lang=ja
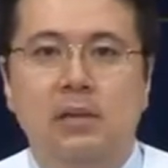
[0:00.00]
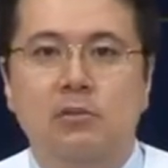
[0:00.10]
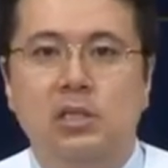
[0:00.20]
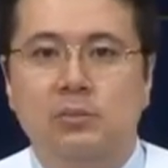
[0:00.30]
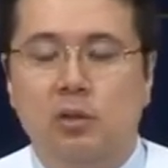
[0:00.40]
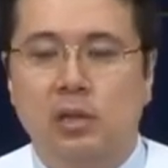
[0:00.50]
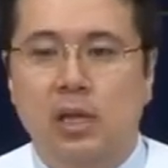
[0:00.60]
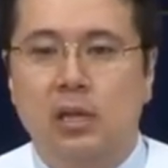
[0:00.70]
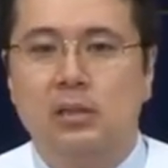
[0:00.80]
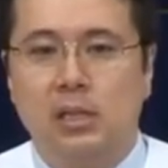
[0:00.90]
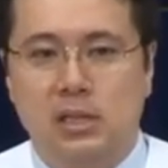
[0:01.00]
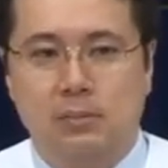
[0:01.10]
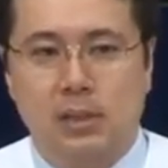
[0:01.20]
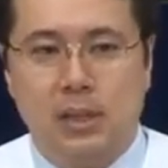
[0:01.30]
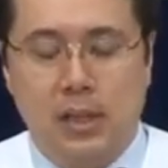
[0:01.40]

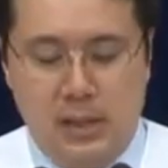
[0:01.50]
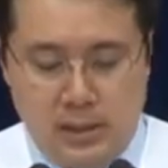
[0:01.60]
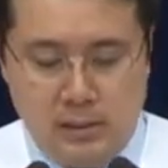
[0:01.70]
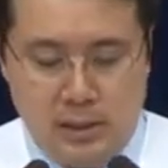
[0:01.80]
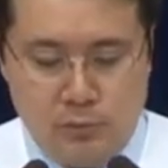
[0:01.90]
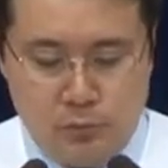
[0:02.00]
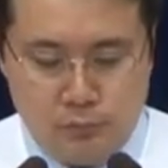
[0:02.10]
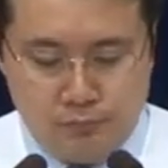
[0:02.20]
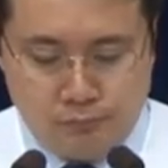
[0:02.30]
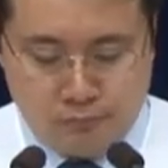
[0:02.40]
エセルナムエセルの木を生みました